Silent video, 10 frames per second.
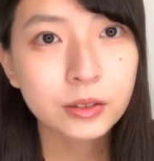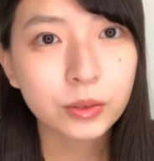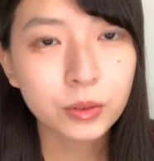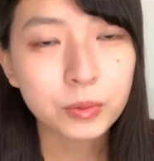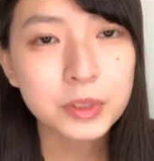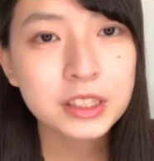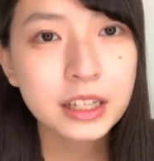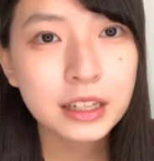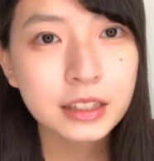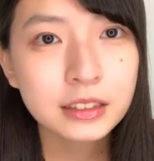こうみん
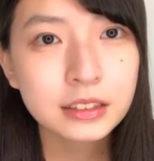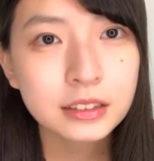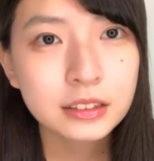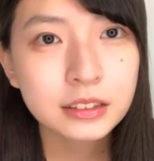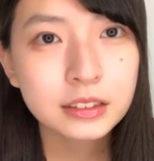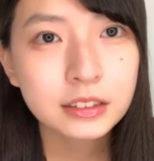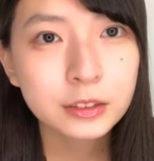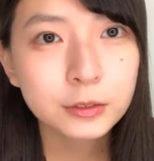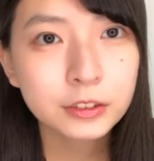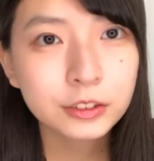な
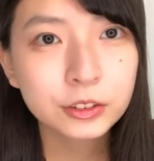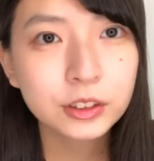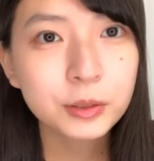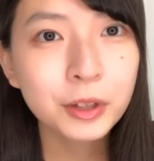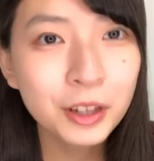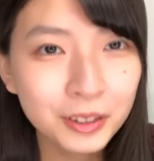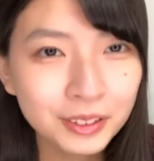とっても